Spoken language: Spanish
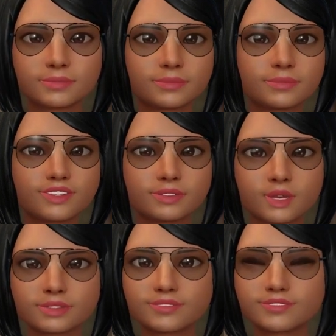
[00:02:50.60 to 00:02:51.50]

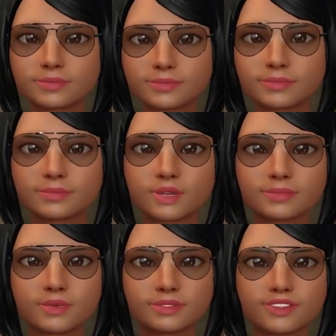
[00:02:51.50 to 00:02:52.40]
Entonces, como
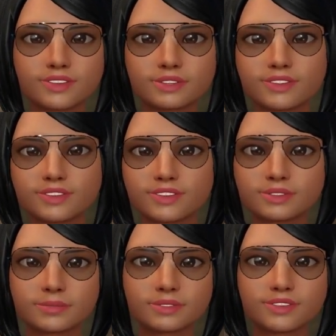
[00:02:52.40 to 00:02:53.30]
todo lo demás en
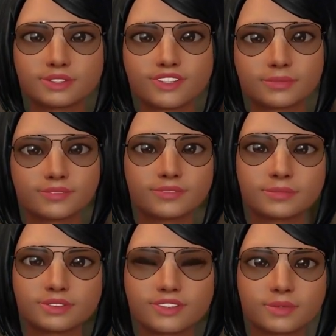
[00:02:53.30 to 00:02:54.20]
lo que hemos estado
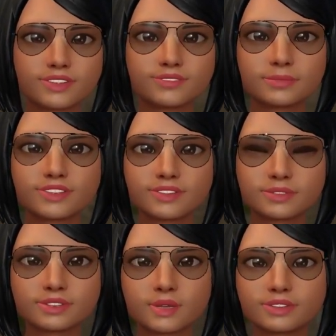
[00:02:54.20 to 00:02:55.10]
trabajando para
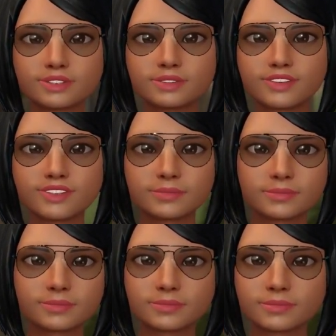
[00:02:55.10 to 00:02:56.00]
limpiar la ciudad,
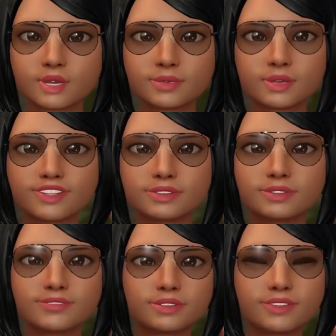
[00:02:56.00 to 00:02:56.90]
las
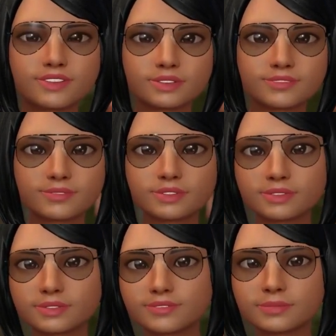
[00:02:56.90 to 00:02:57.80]
finanzas no son
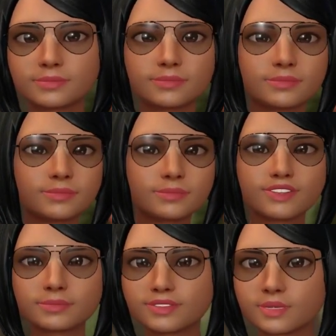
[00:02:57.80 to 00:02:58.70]
diferentes.
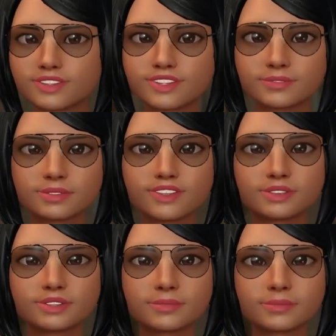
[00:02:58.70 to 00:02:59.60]
El Comité de
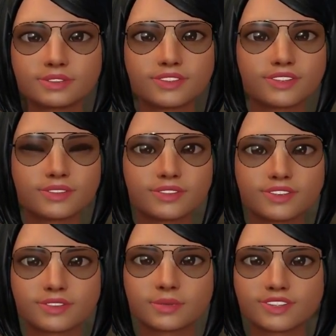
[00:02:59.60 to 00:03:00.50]
Finanzas solo
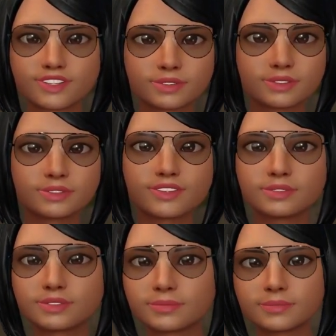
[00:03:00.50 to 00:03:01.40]
existe desde hace un
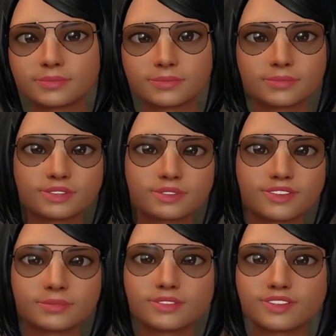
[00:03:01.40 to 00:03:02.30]
año, por lo que
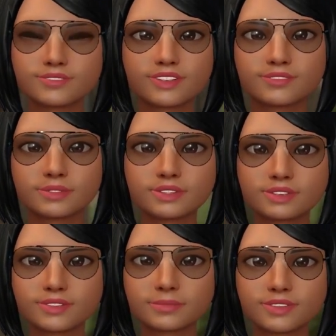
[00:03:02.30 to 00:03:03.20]
están comenzando
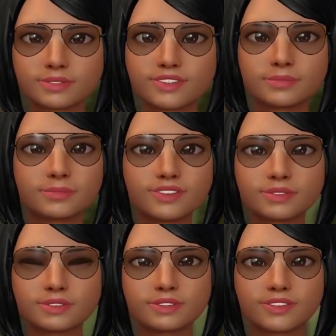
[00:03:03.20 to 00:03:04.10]
a aprender qué
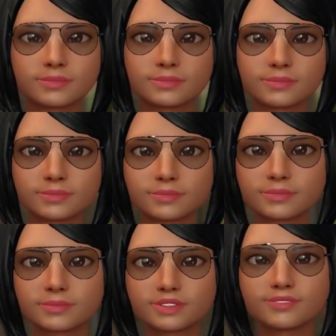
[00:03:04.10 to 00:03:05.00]
buscar,
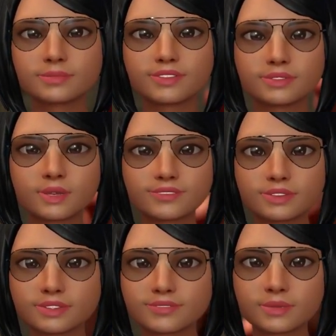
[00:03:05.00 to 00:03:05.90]
acostumbrarse
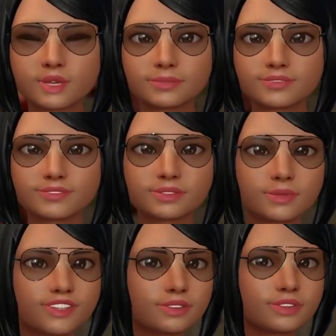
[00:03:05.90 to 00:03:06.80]
a los gastos y
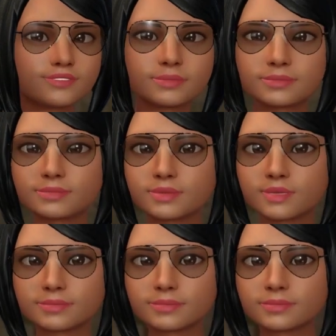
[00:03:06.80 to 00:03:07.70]
gastos
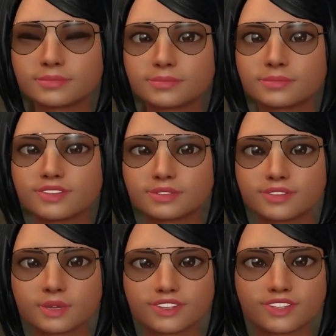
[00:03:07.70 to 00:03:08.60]
cíclicos,
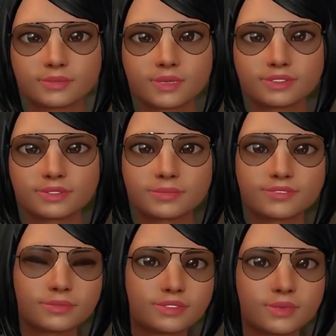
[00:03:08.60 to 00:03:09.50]
especialmente cuando se
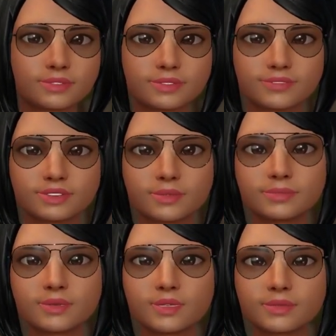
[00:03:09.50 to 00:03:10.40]
trata del
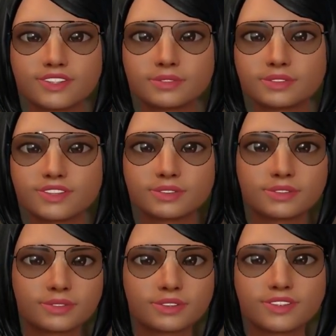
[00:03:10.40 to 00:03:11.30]
porcentaje de gastos en
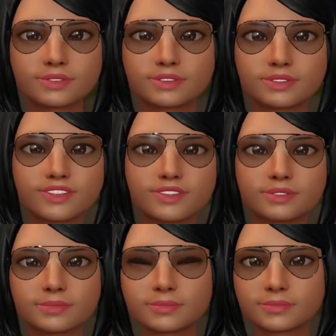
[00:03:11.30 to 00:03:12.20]
informes
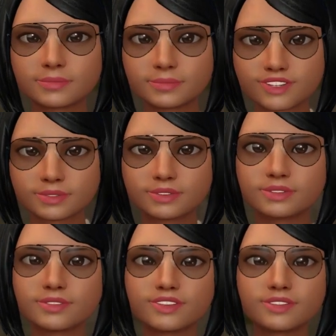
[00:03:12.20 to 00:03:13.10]
financieros versus
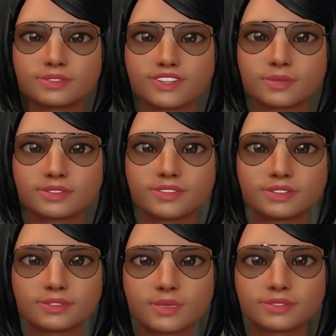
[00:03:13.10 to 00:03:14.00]
el porcentaje del
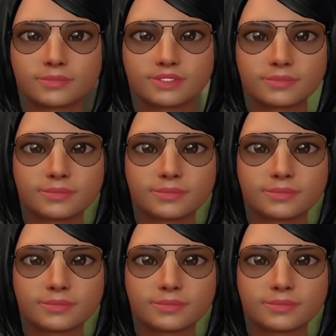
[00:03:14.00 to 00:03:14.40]
año fiscal.